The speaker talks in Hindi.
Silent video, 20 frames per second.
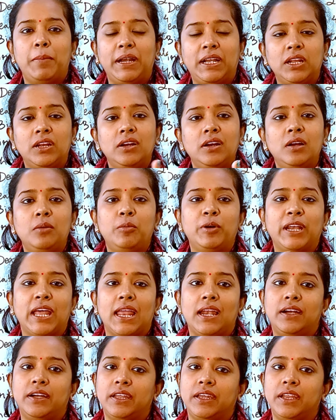मेटर्नल
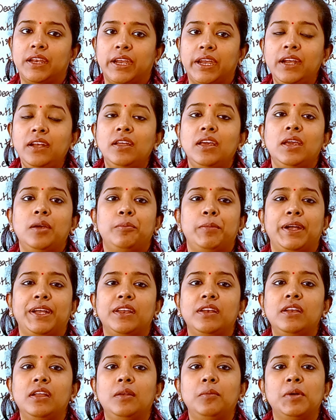मोटेलिटी रेट
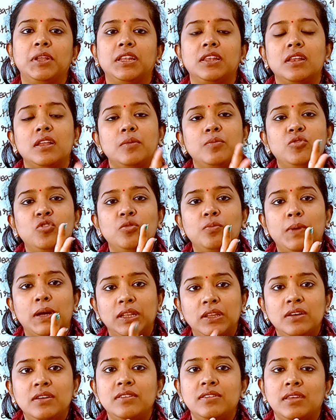मेटर्नल मतलब जो
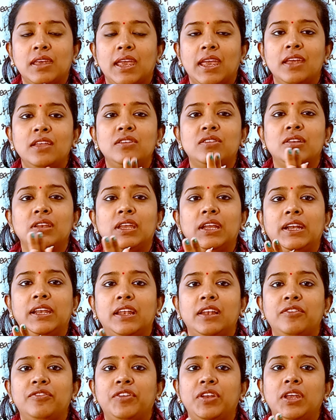मदर्स हैं जिनकी
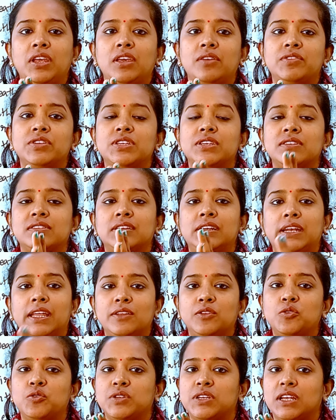डिलीवरी की वजह से
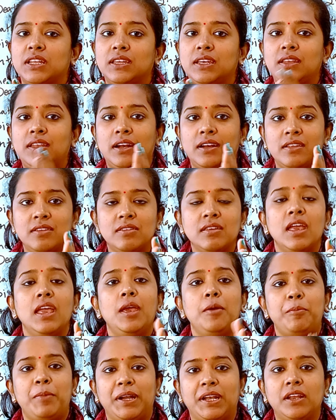डेथ हो जाती है दैट इज़
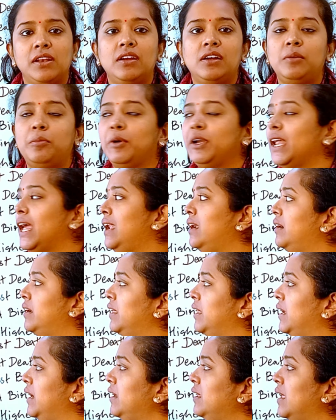मेटर्नल
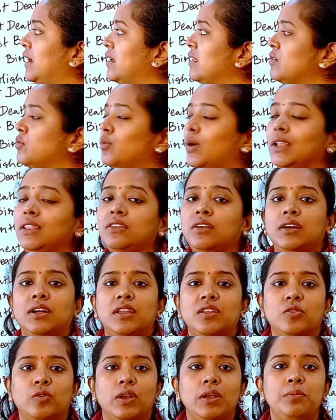मोटेलिटी रेट दैट इज़ वन
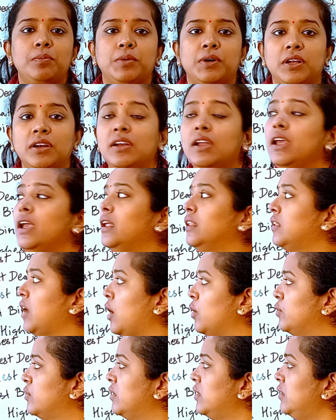थर्टी थ्री पर
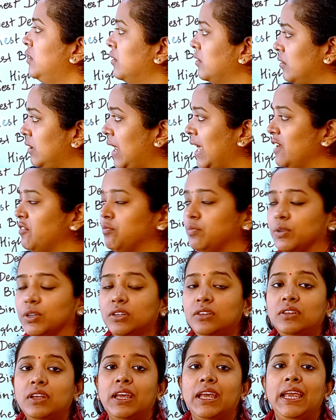थाउजेंड लाइव
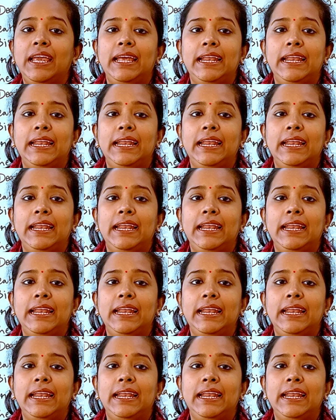बर्थ